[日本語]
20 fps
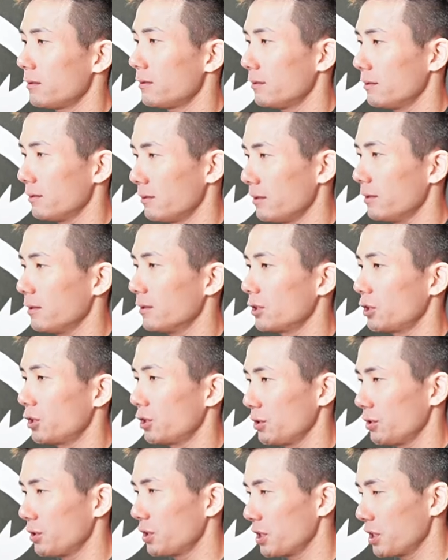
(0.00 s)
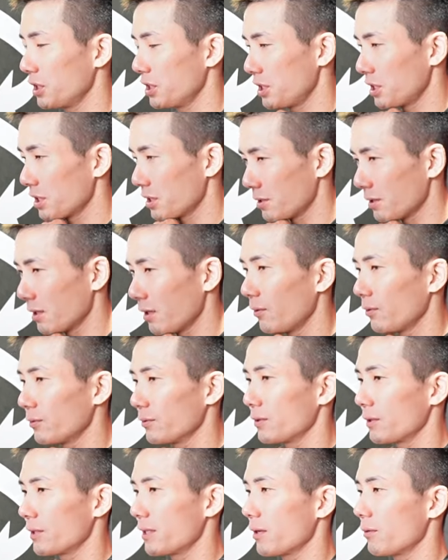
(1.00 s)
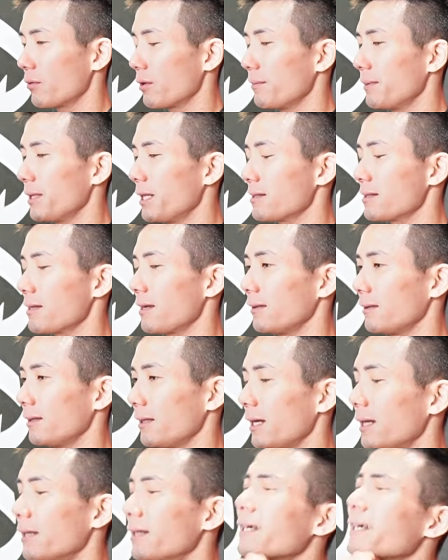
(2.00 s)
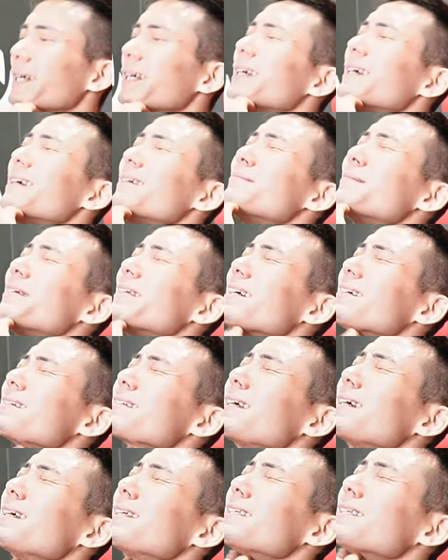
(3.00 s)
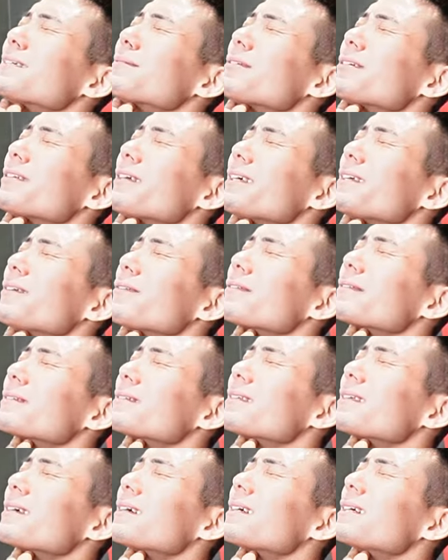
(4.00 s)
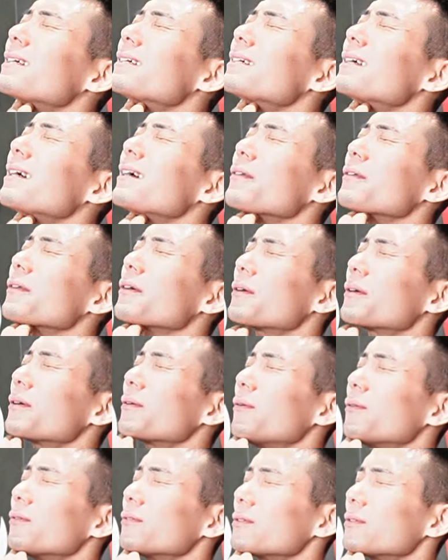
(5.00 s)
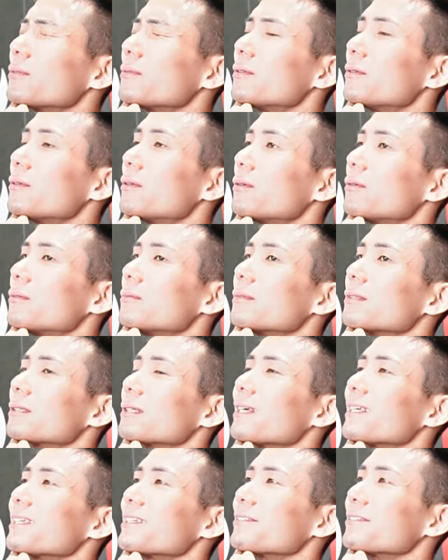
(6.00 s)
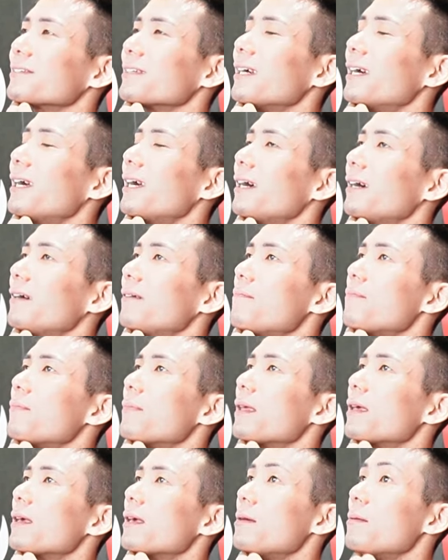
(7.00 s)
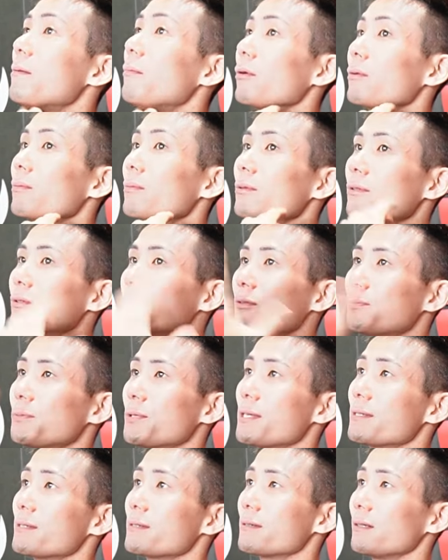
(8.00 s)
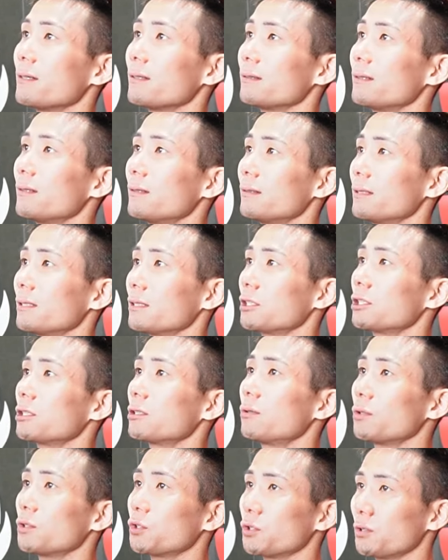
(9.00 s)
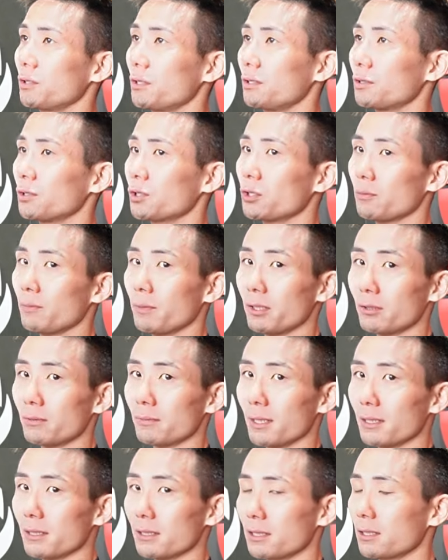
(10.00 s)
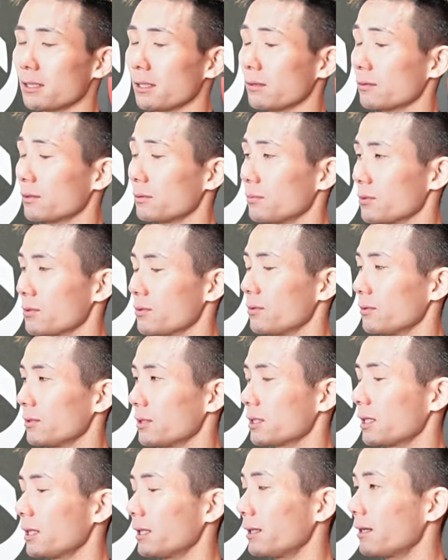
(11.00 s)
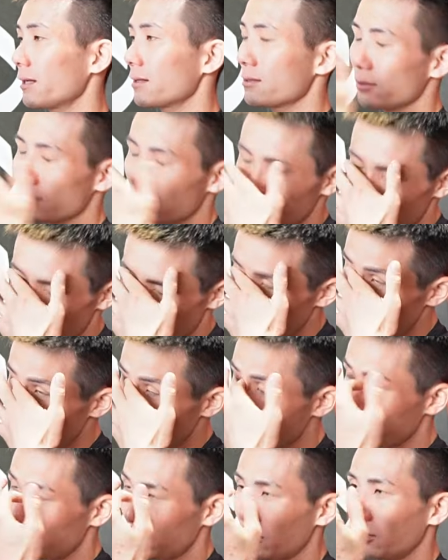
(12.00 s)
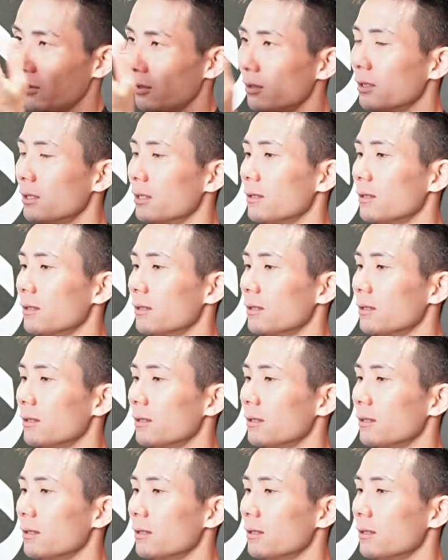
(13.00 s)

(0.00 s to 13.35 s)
うん、中心軸が本当きいこれ皆さんね皆さんにもねいろんなあのこれ本当難しくて今僕もグループレッスンやってて4 5 0人の人目の前にした時もそうですし必ず言ってるんですけど